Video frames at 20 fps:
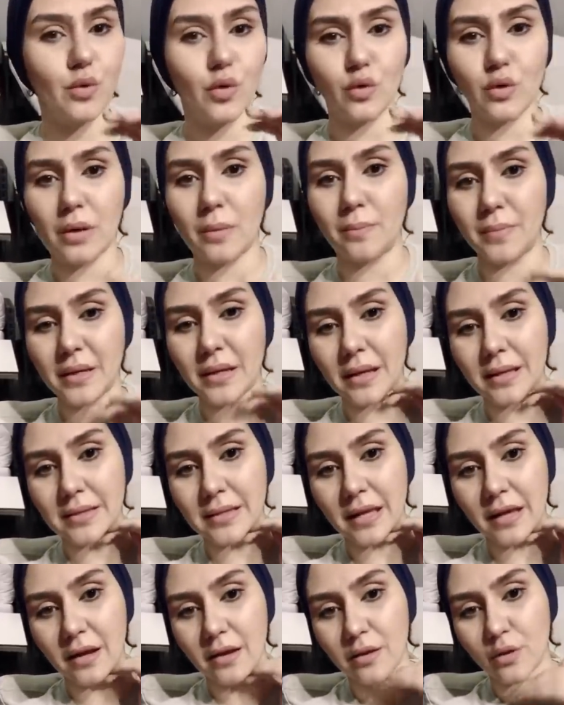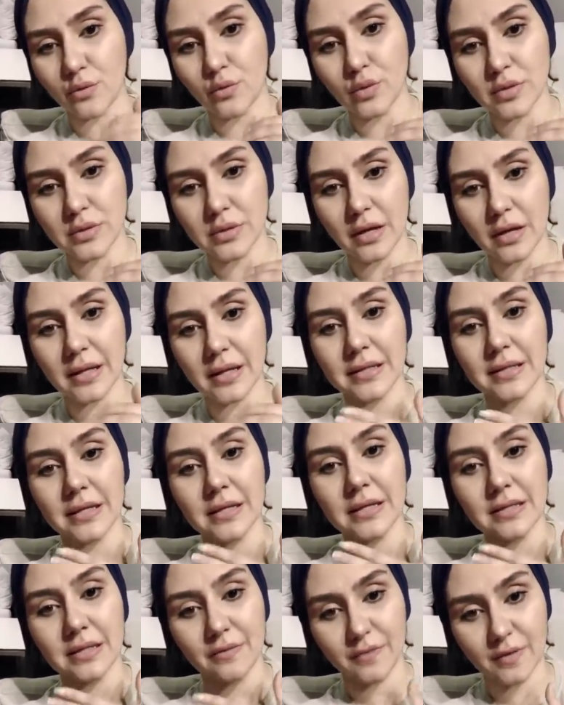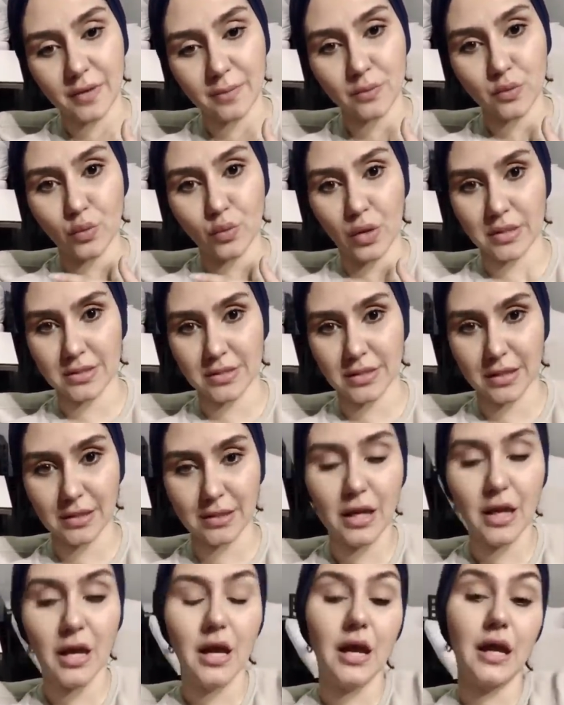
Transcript: ويعجب بيك هتلاقي على طول دايركتلي انت فهمت وحسيت